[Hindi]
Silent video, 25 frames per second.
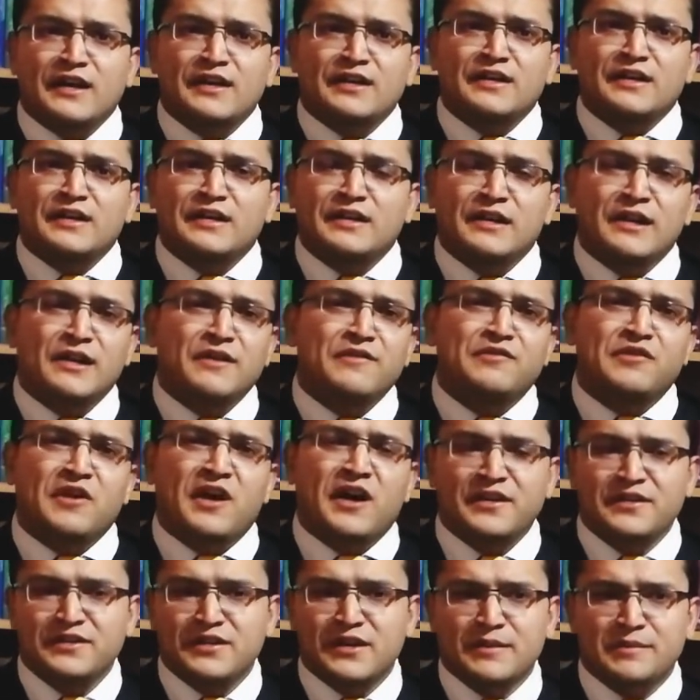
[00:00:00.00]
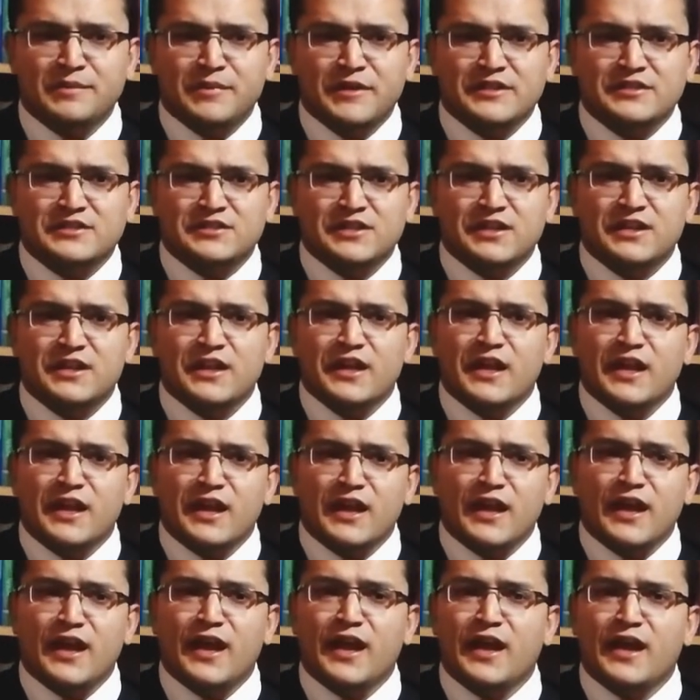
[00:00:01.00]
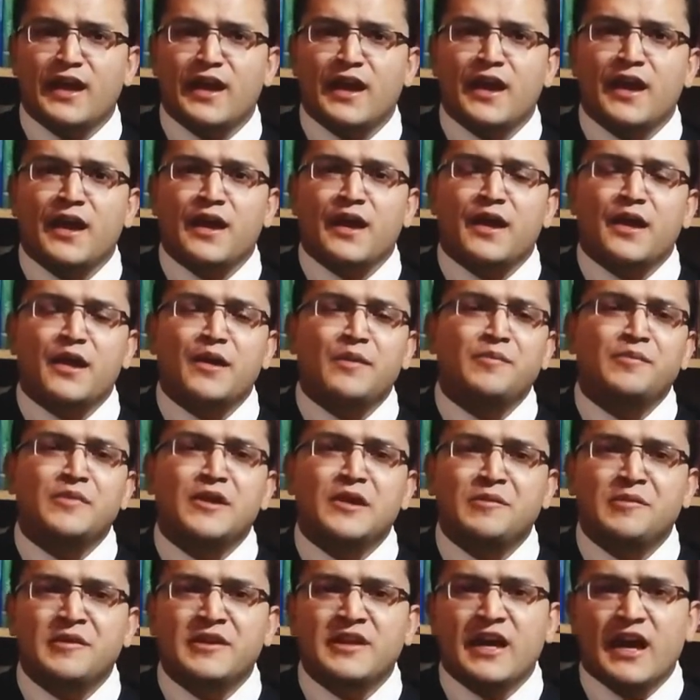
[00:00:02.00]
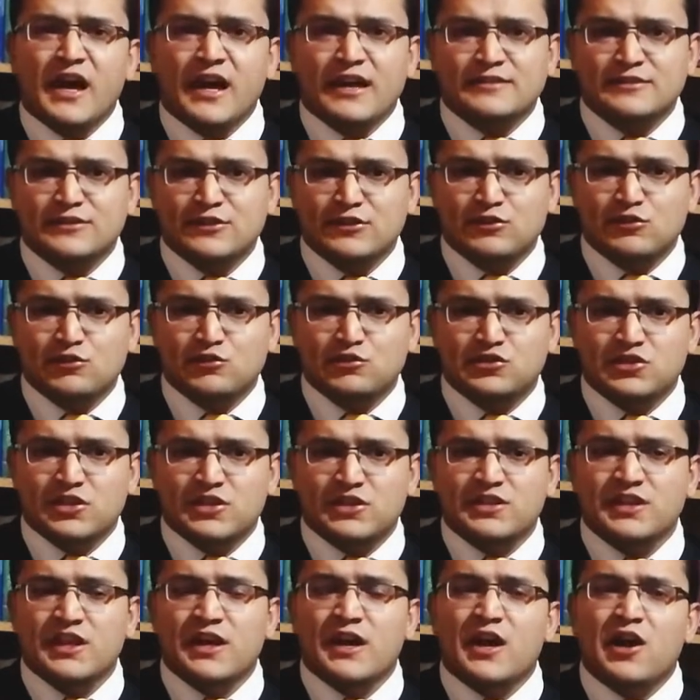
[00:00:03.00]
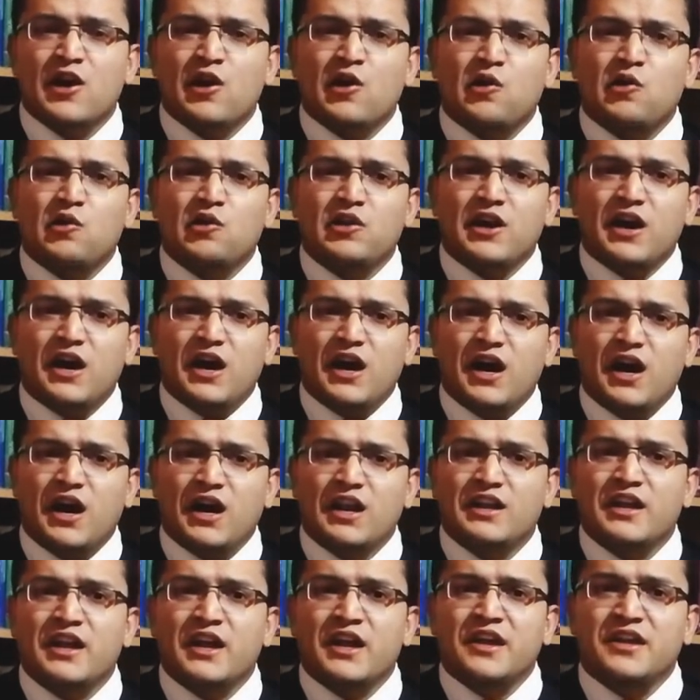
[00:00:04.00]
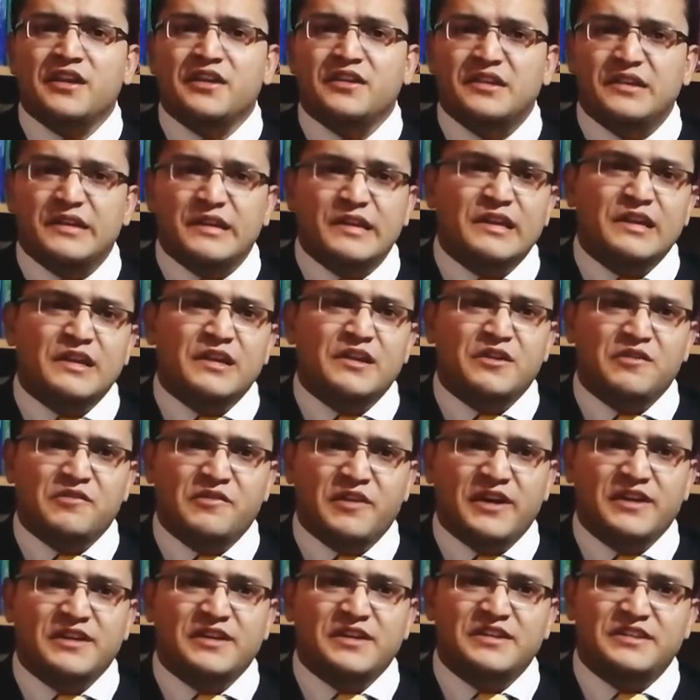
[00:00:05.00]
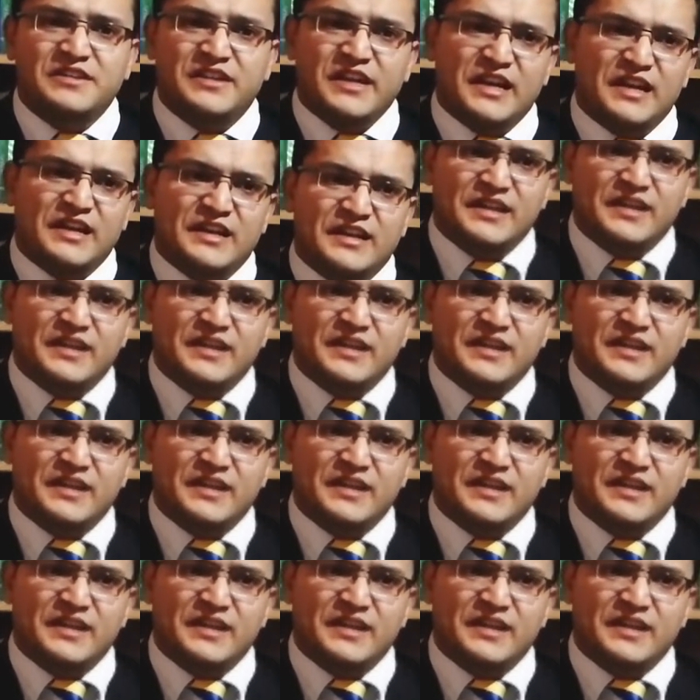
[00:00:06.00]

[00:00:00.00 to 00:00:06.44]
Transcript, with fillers: लिव हंड्रेड परसेंट ए इम्प्लीमेंट एग्जीक्यूशन और आर री इन्वेंट डेली